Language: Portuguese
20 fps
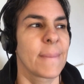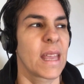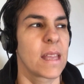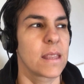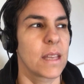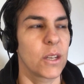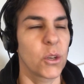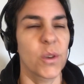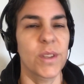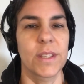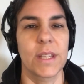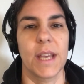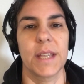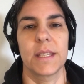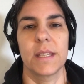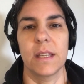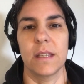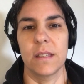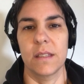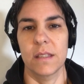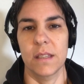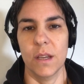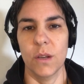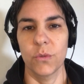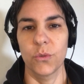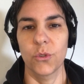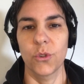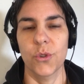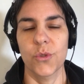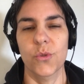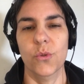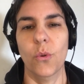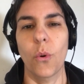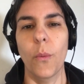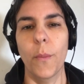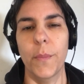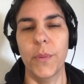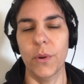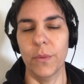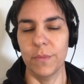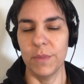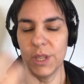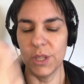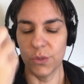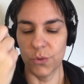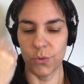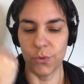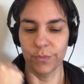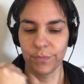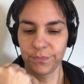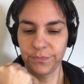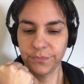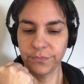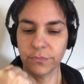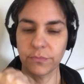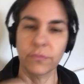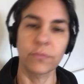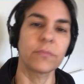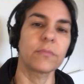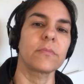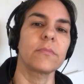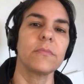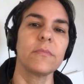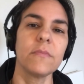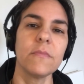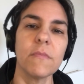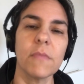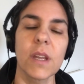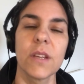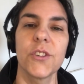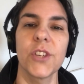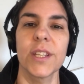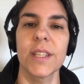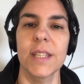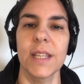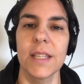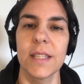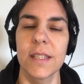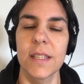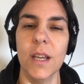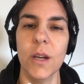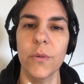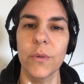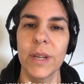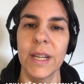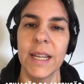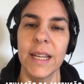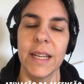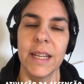da nossa ascensão, do nosso compromisso de ascensão.